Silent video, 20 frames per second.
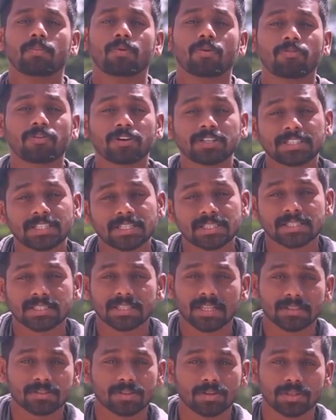
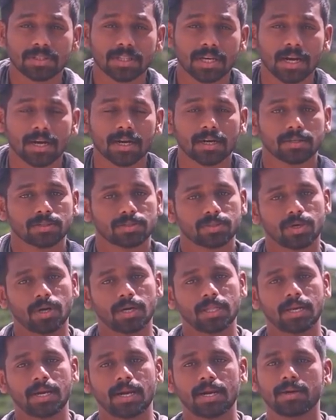ப்ரொஃபஷன்ஸ் தான் சொல்லித்தராங்க ஸோ
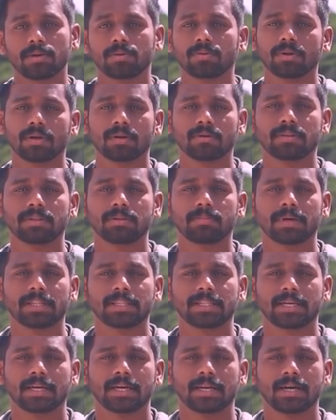அதனால் உங்களுக்கு வந்து
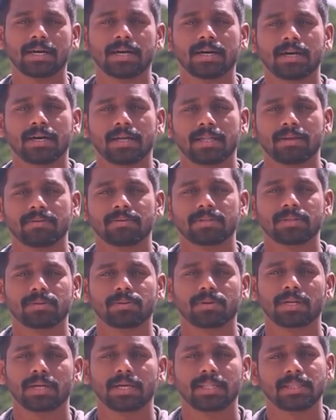பார்த்திங்கன்னா அதில்
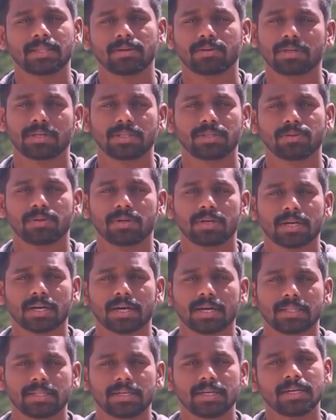வந்து ஒரு எந்த ஒரு இதுவும்
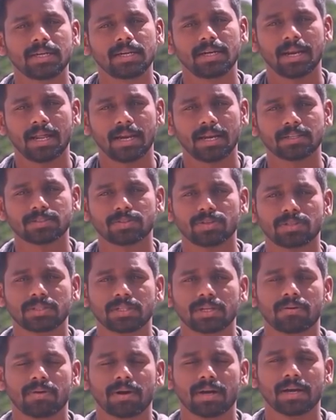இருக்காது நல்லா
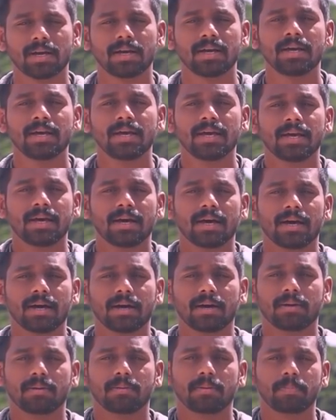சொல்லித்தருவாங்க
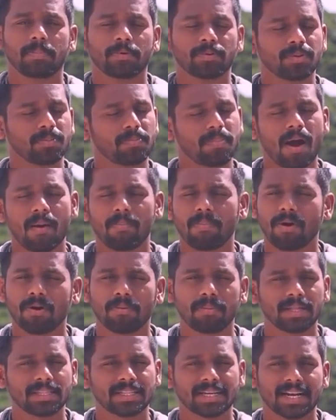இப்போ வந்து
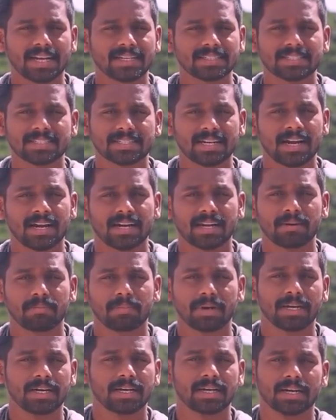பாப்பாவுமே அந்த கிளாஸஸ்லாம்
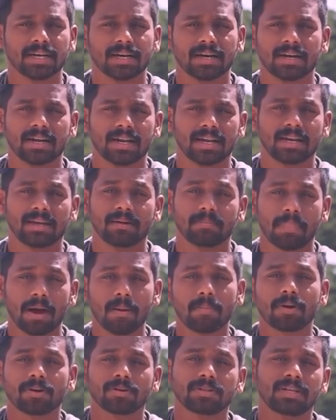அட்டன் பண்ணிகிட்டு இருக்கான் நிறைய
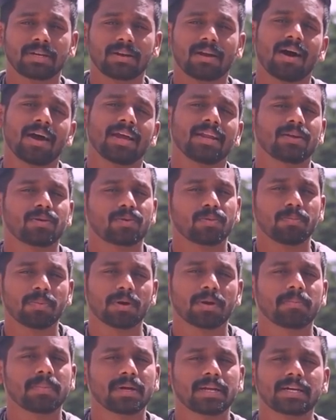பாப்பாவுக்கு வந்து ட்ராயிங்கில்
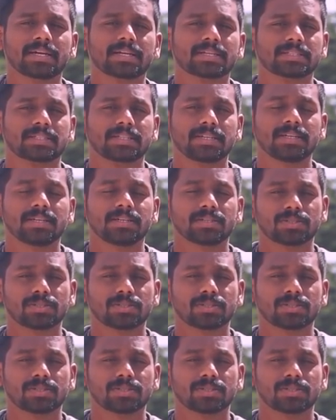ரொம்ப ரொம்ப இன்ட்ரெஸ்ட்டு